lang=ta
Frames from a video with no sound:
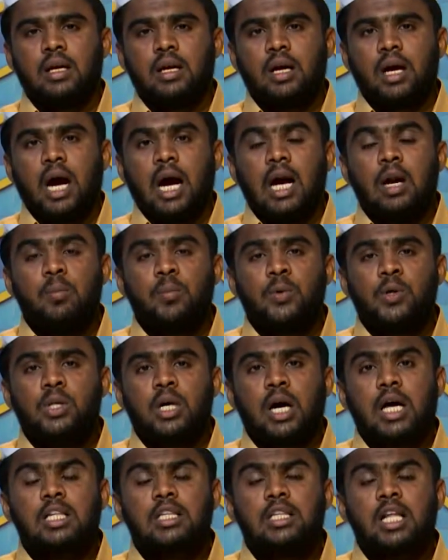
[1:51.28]
அனுப்புவது
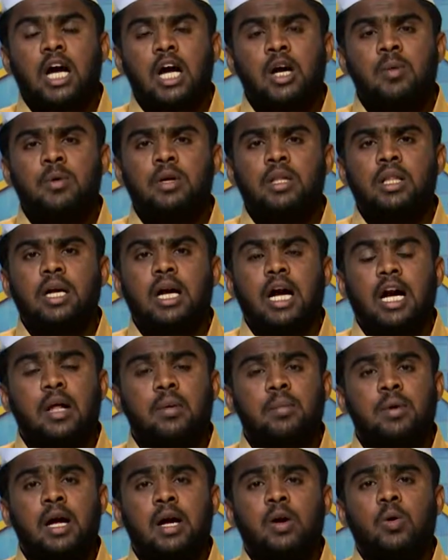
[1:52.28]
அல்லாஹின் மீது
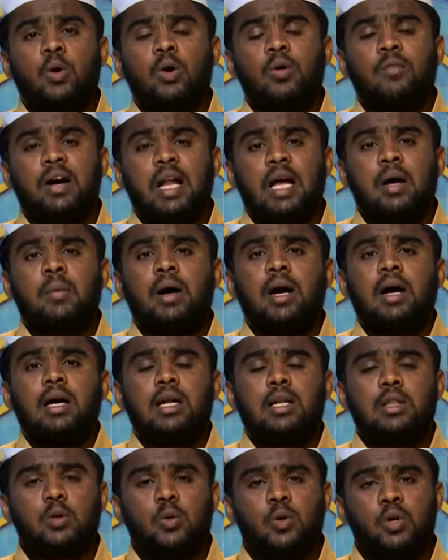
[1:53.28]
கடமையான ஒரு விடயமாக
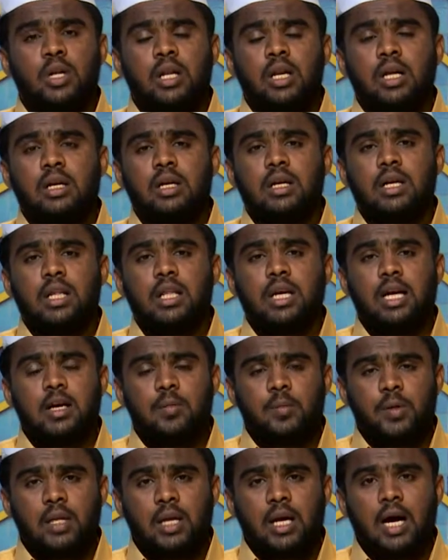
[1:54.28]
இருந்து கொண்டிருக்கின்றது
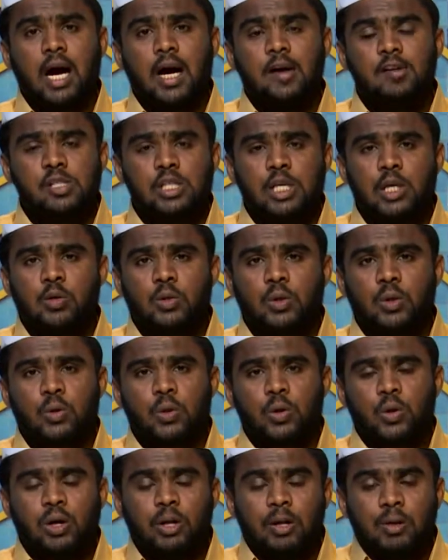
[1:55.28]
என்பதனை ஆய்வு
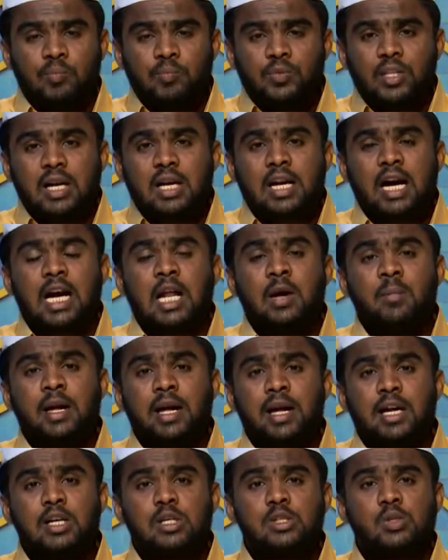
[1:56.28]
செய்வதோடு இந்த கடமை
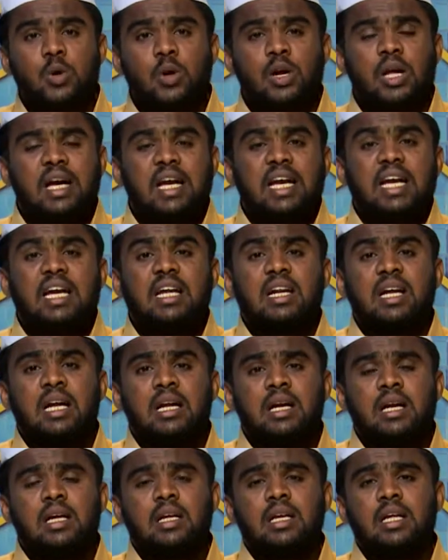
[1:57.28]
என்ற சொல்
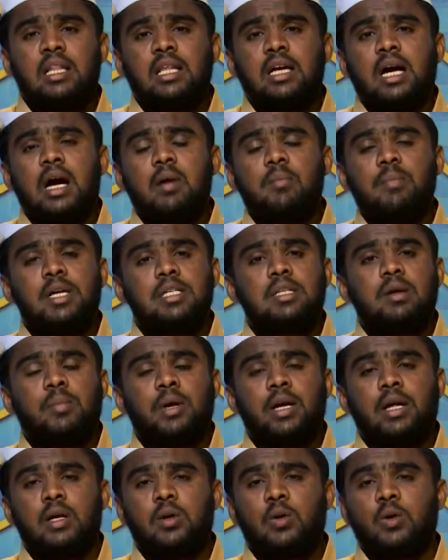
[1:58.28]
இறையியல் ரீதியாக
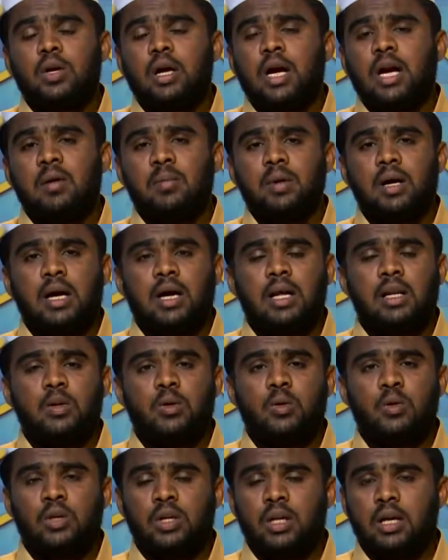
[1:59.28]
பேசப்படுகின்ற ஒரு கடமையாக இருந்து
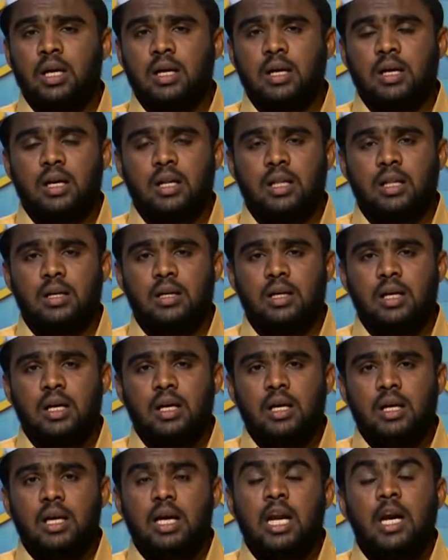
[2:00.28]
கொண்டிருக்கின்றது
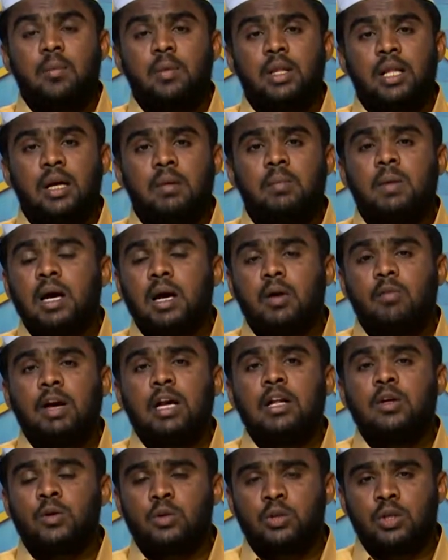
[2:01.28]
என்பதனையும் நாங்கள்
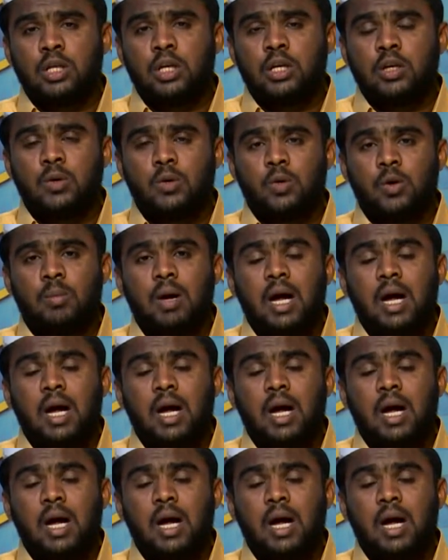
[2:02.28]
வலியுறுத்தியிருக்கின்றோம்